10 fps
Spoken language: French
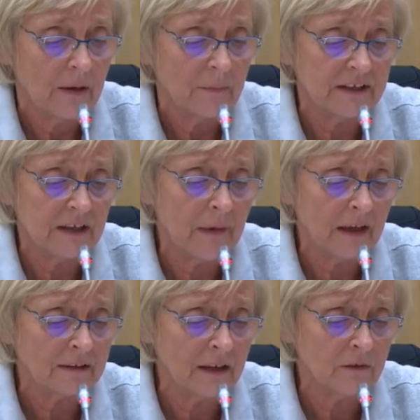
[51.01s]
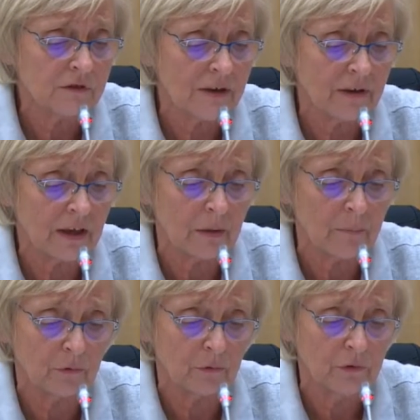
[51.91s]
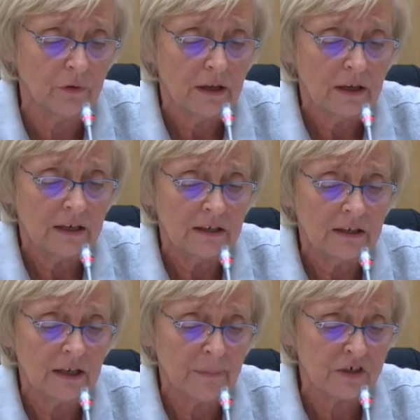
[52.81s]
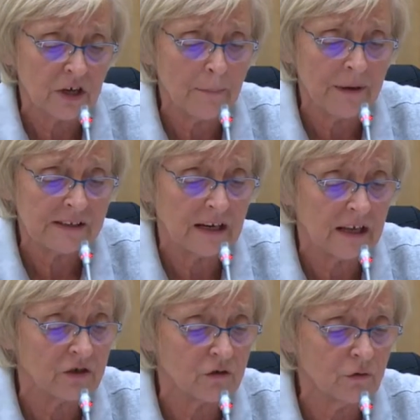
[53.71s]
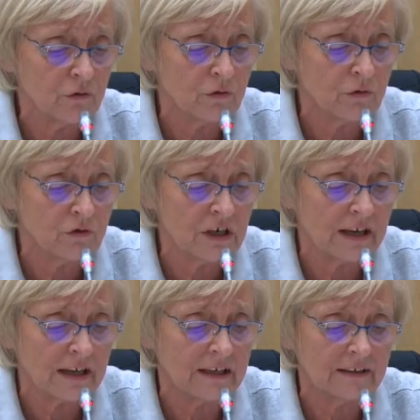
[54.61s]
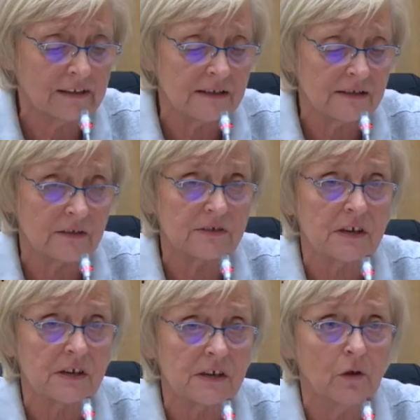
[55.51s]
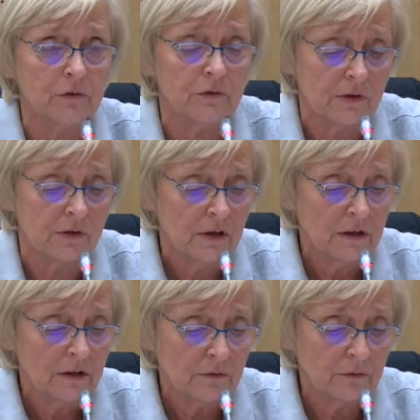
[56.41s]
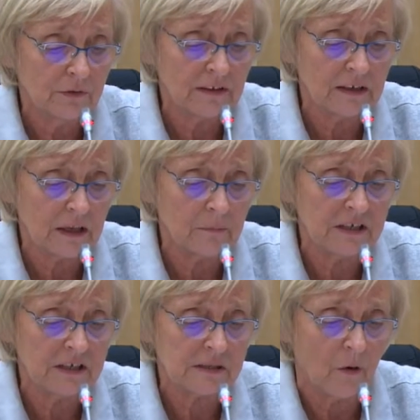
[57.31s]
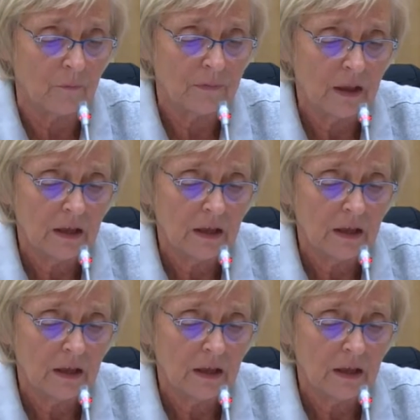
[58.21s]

Madame Martin nous avait répondu Il n'appartient pas à la région de juger la qualité des enseignements de cet établissement.